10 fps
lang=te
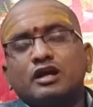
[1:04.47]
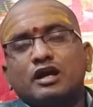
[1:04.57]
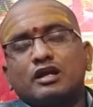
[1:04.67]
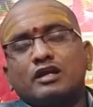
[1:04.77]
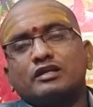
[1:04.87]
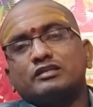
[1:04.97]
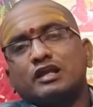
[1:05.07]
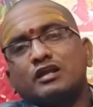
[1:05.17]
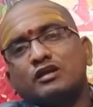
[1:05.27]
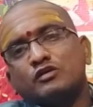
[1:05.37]
అట్లాగే తెల్ల
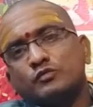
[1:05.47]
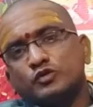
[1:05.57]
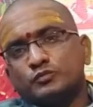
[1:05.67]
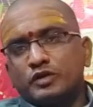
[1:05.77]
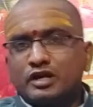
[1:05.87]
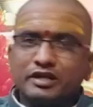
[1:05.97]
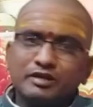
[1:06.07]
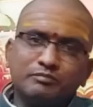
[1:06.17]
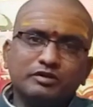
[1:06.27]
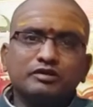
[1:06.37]
రంగు పుష్పాలు
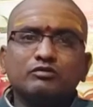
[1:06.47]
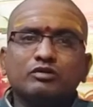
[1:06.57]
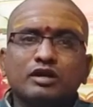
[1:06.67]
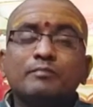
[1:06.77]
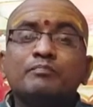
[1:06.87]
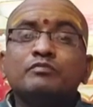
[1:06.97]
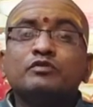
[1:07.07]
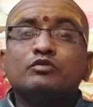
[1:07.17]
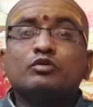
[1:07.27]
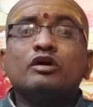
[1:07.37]
అయినప్పటికీ కూడా
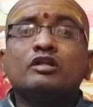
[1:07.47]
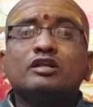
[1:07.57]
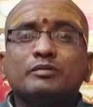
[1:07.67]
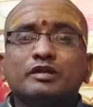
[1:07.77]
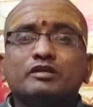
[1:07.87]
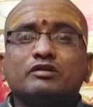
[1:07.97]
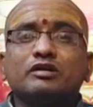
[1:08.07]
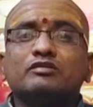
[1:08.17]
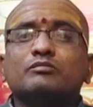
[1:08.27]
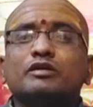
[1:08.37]
సుగంధభరితం అంటే
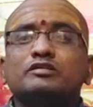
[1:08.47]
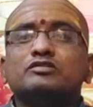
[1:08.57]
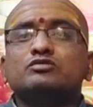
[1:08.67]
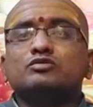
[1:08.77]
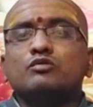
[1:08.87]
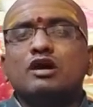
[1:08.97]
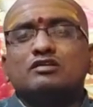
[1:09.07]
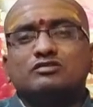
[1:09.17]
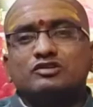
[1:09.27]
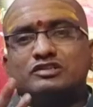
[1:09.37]
మంచి
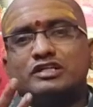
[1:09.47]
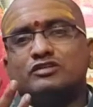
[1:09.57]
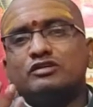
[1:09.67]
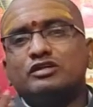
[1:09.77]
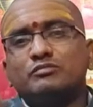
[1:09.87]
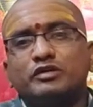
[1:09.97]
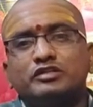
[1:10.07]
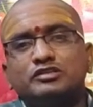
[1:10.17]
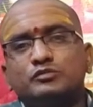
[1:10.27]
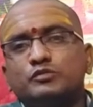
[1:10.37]
సువాసన వచ్చేటువంటి
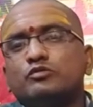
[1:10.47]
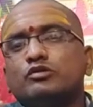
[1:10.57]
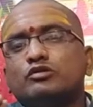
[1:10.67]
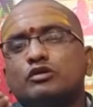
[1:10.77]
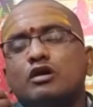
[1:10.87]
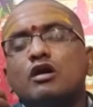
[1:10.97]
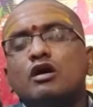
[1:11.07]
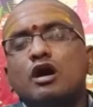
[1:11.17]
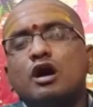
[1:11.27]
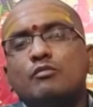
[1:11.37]
మంచి పూలతో
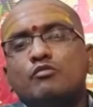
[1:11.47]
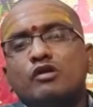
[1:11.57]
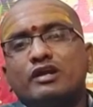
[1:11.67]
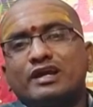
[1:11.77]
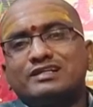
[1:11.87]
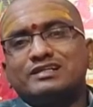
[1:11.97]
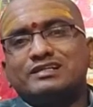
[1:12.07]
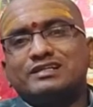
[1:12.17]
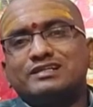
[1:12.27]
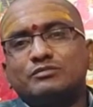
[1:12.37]
అమ్మవారికి అర్చన
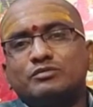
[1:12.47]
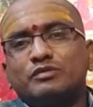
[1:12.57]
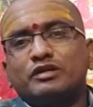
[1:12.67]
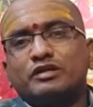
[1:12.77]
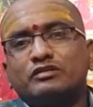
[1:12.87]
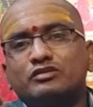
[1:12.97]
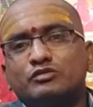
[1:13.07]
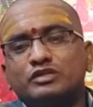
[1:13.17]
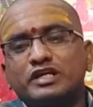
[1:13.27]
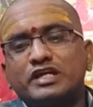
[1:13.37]
చేసినప్పుడు మనకి ఎంతో
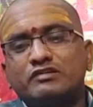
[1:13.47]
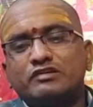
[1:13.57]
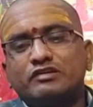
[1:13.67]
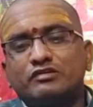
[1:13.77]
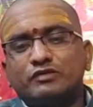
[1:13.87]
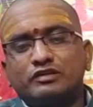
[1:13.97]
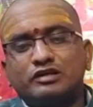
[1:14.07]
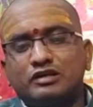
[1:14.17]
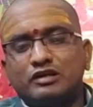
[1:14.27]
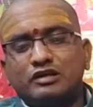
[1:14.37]
విశేషమైనటువంటి
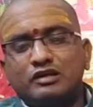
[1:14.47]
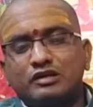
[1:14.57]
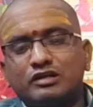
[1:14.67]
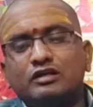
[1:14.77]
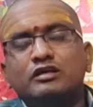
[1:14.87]
ఫలితాలు రావడానికి